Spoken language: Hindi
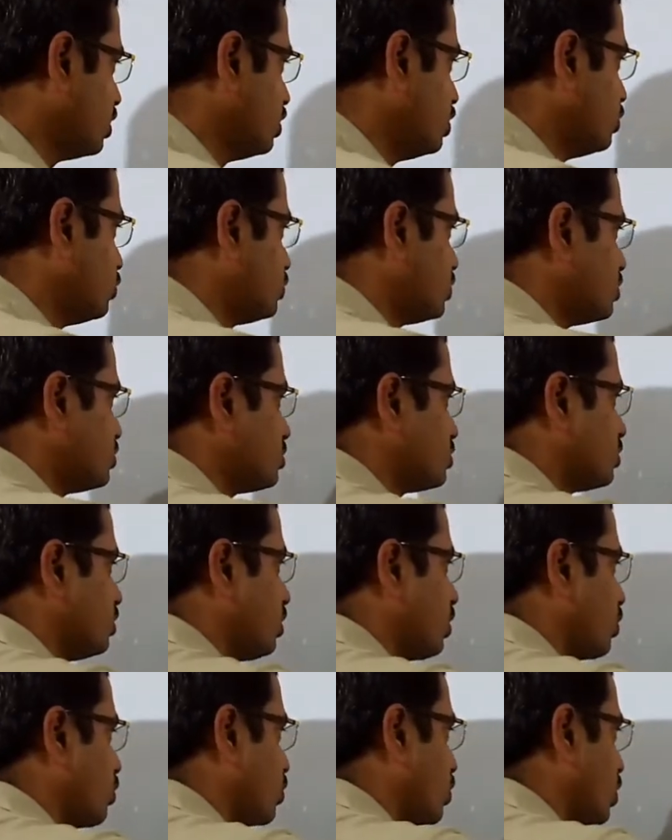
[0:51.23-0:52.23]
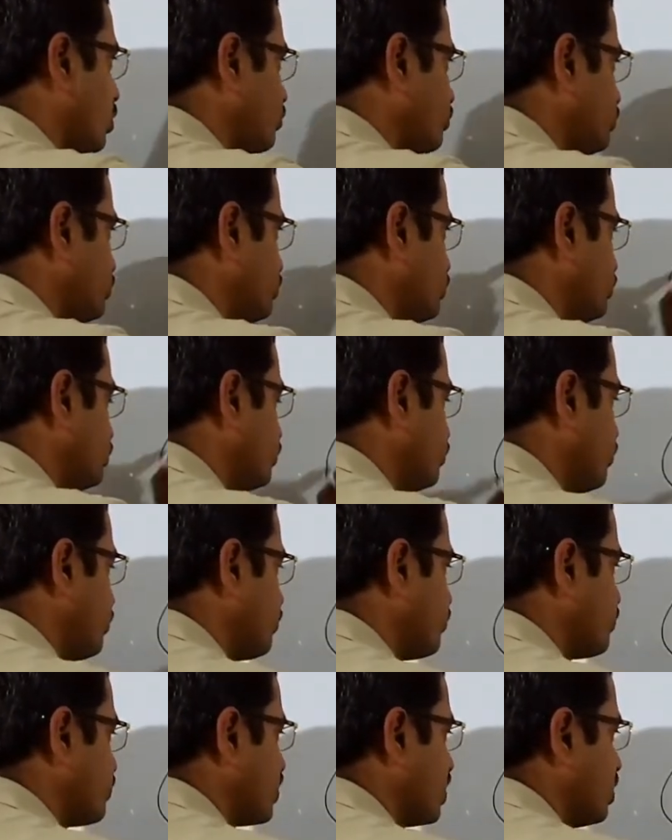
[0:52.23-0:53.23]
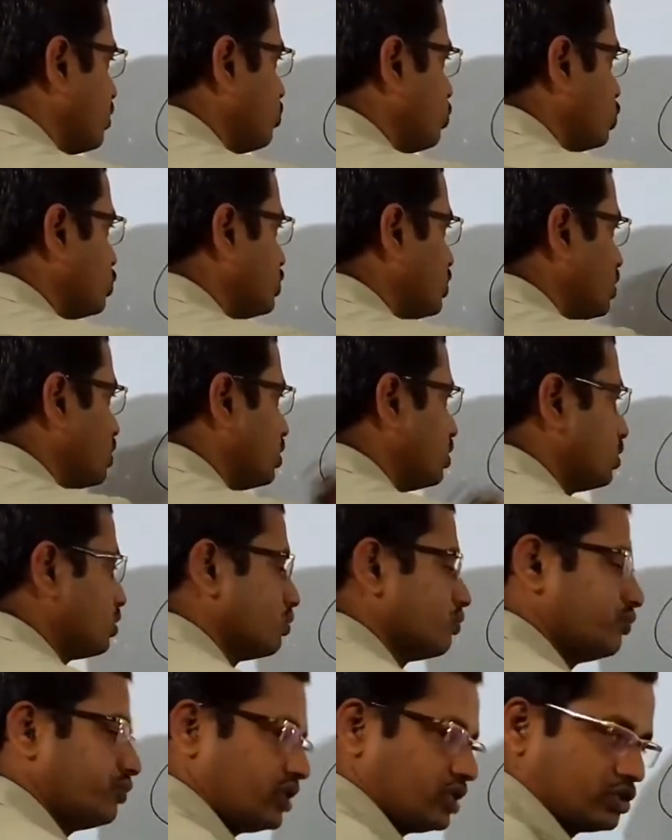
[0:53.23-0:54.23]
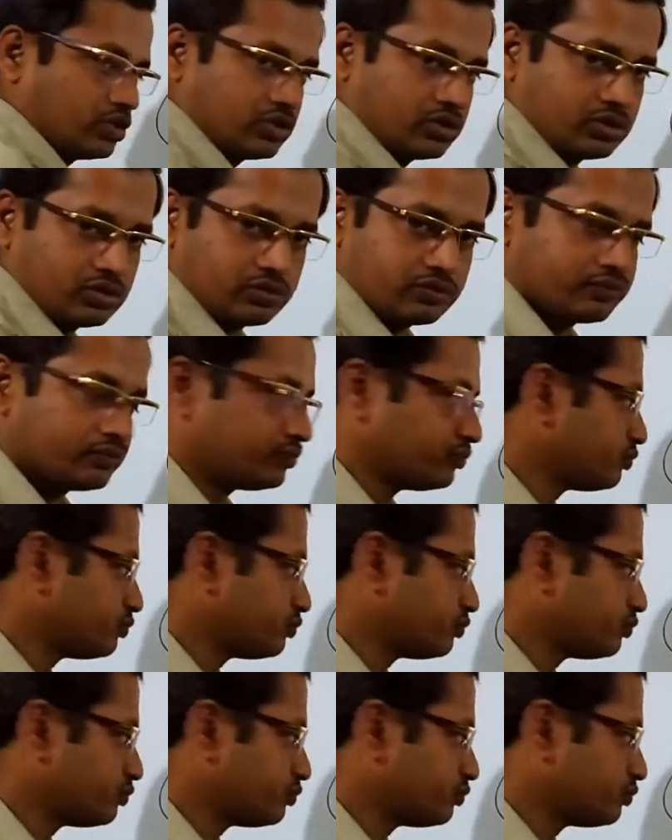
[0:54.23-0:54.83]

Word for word: न्यूटन्स लॉ ऑफ मोशन फर्स्ट